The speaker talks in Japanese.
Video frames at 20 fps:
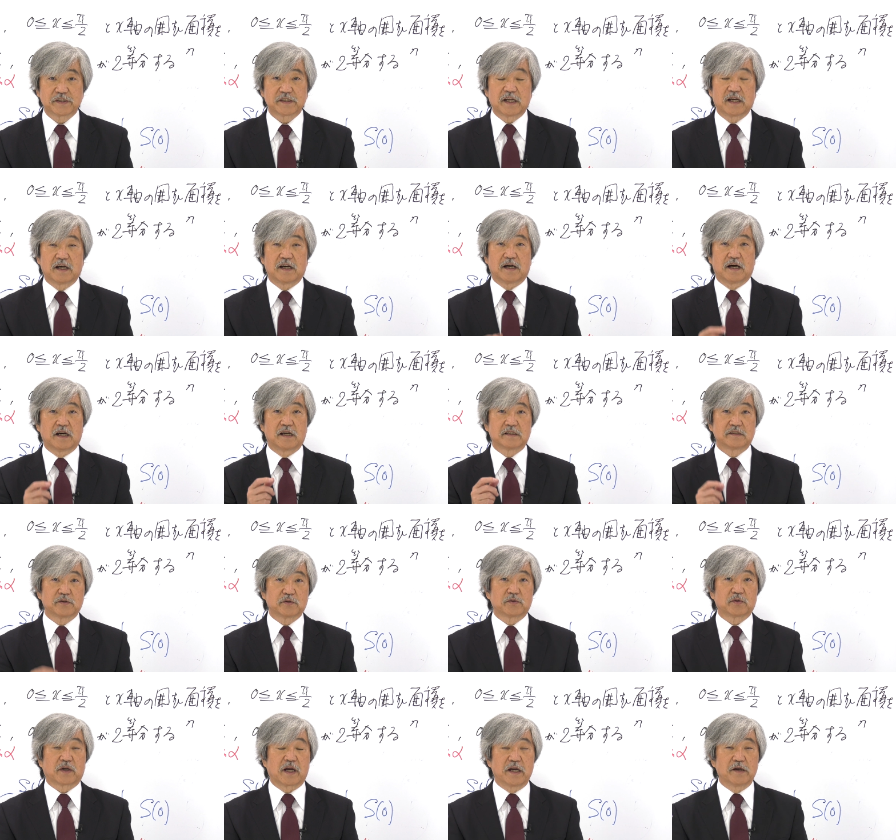した
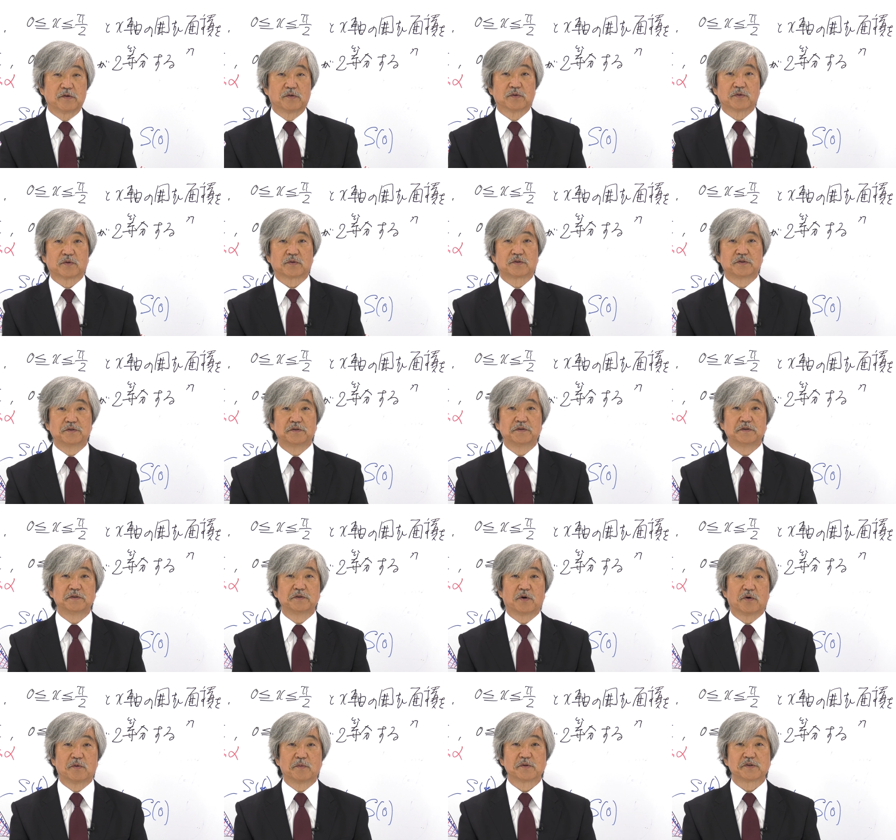ちょっと解放の工夫
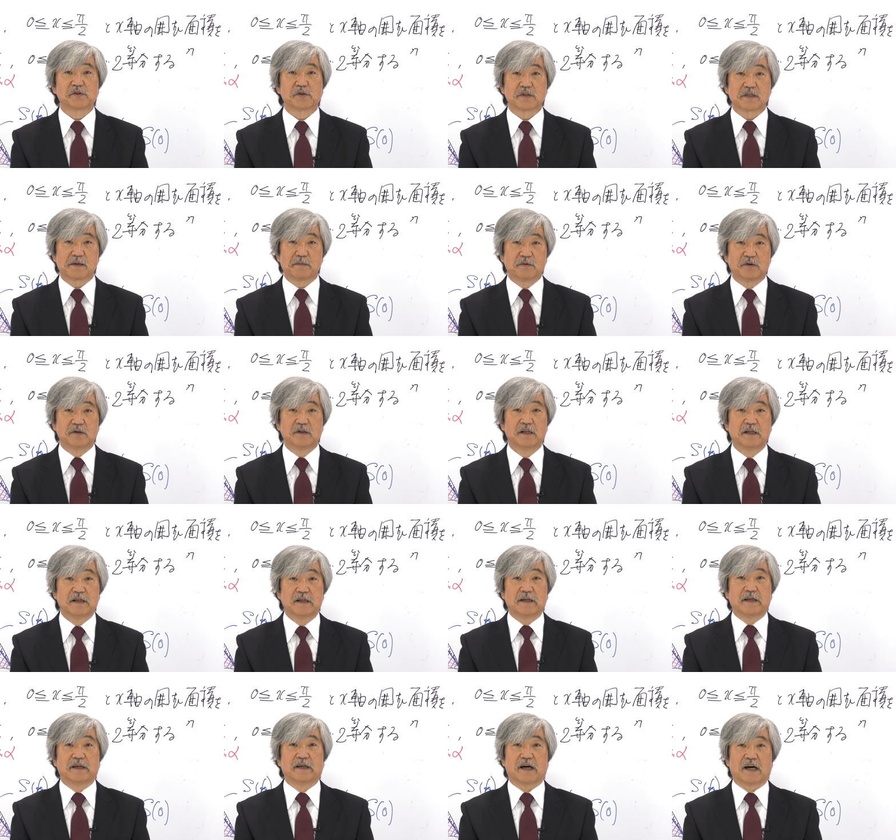の面白さも
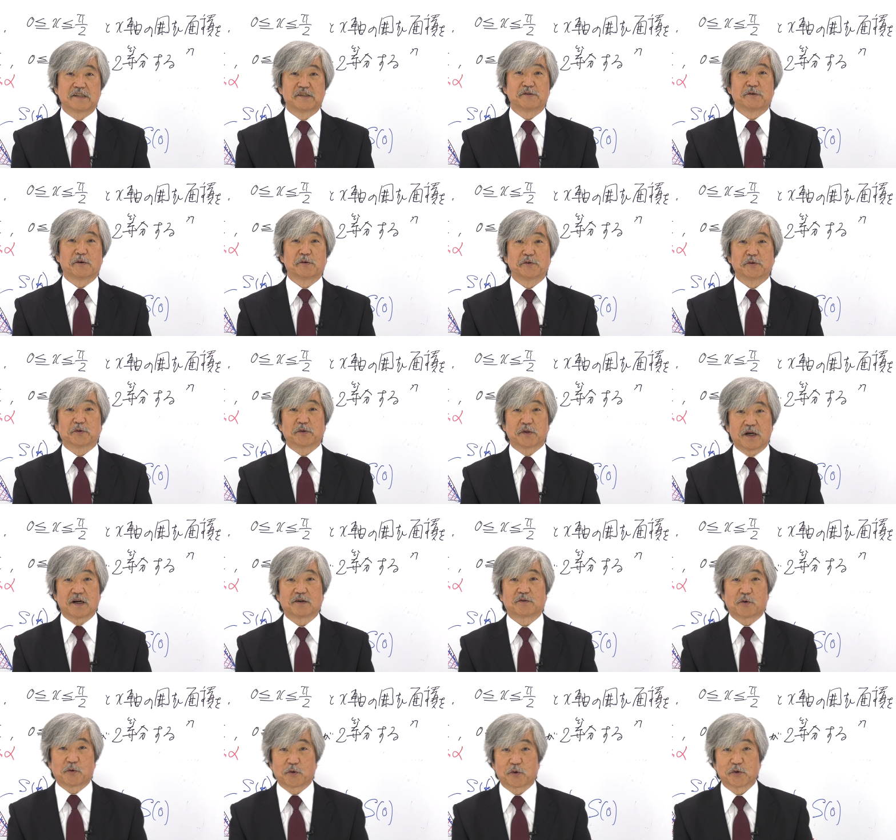味わうよう
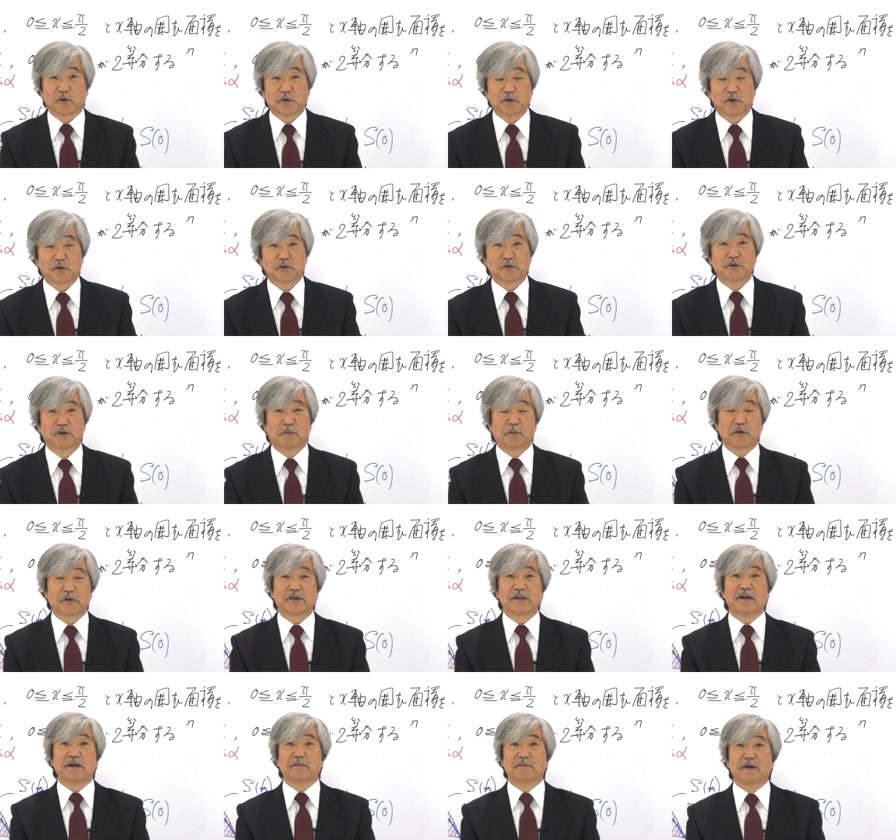な心の余裕を持っ
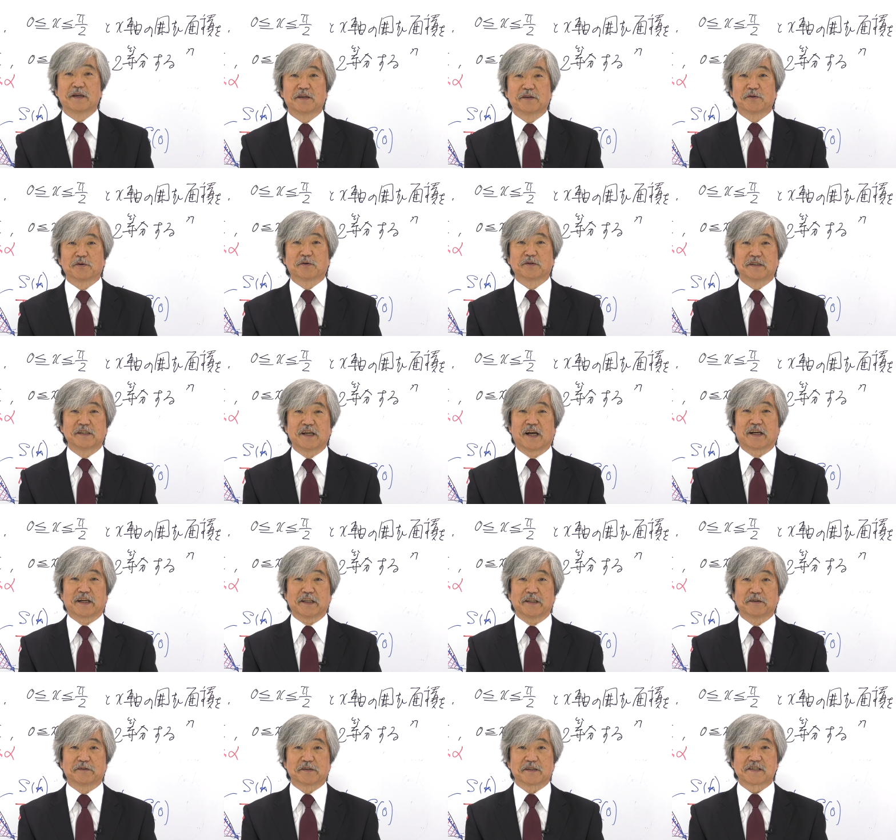て勉強に励
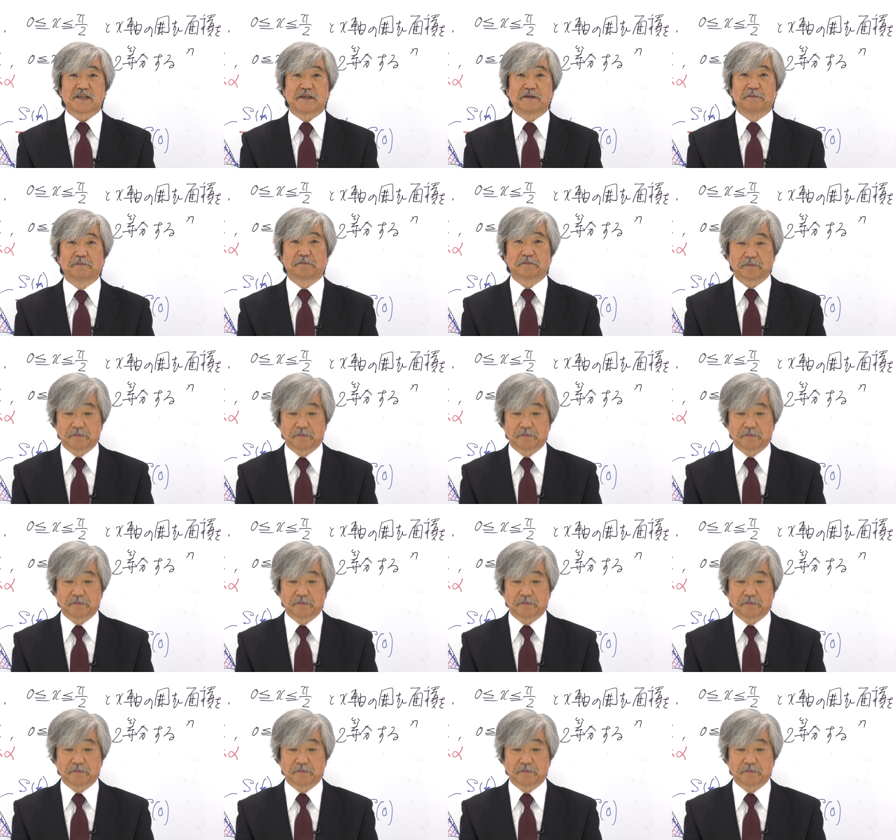んでください。